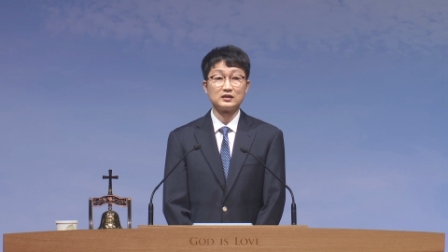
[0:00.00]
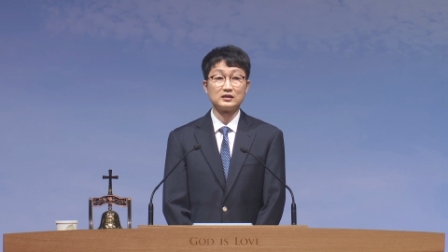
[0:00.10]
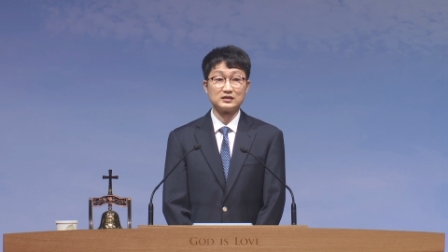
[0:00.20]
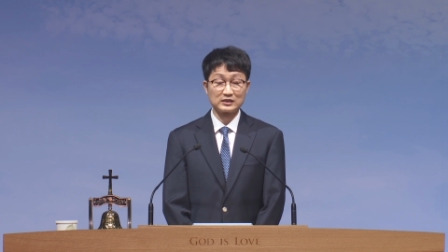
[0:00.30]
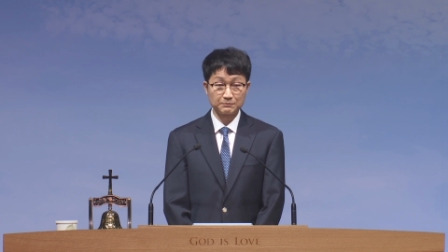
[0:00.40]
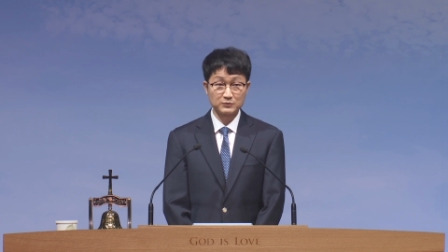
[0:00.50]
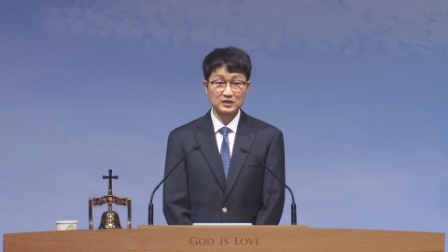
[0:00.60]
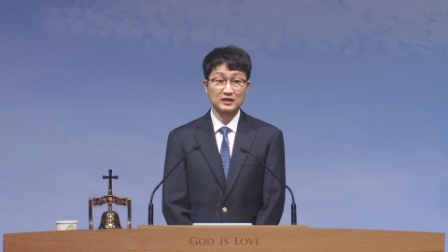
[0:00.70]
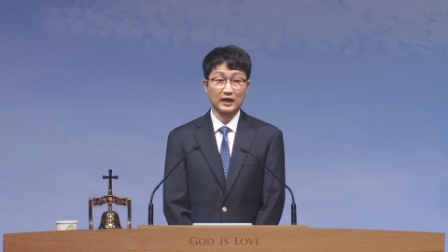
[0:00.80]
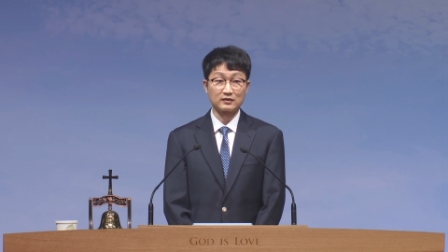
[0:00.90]

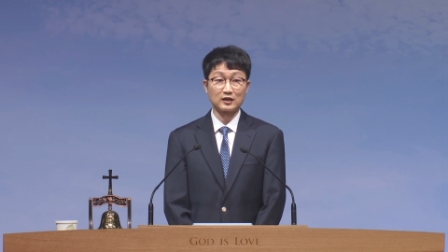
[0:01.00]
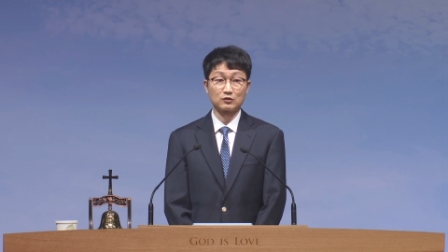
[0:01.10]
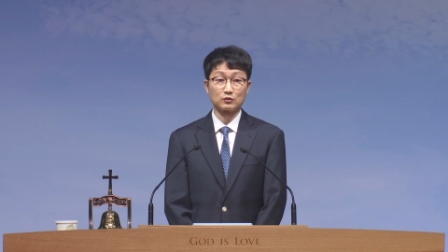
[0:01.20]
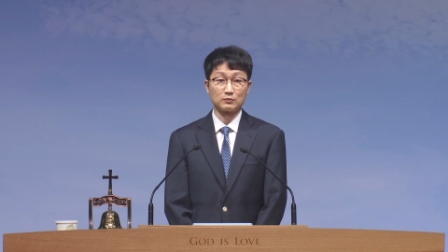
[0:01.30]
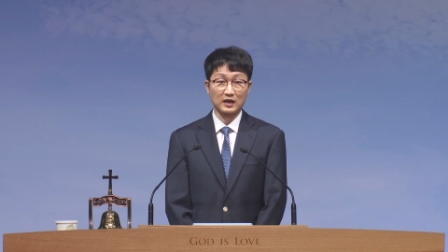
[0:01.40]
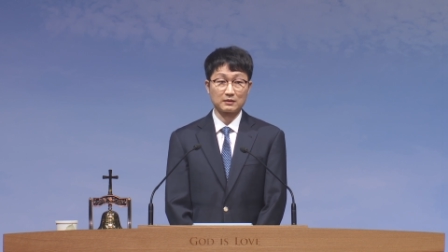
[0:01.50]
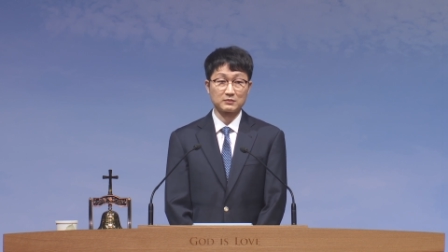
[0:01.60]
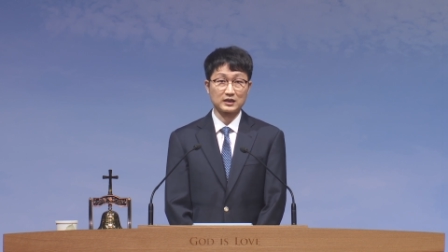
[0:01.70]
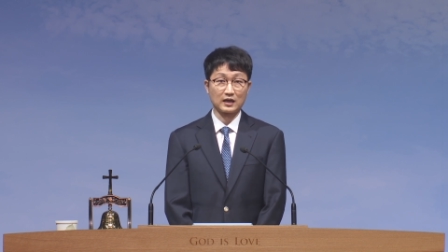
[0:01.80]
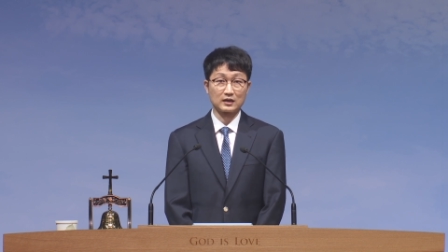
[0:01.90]
쉽지 않다고
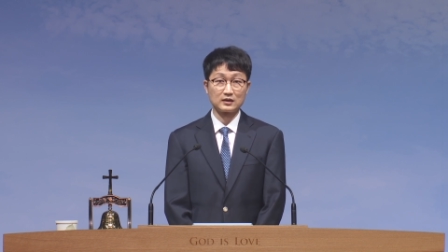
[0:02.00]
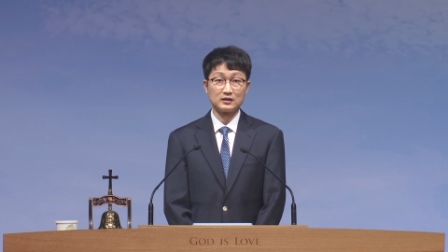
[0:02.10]
말합니다.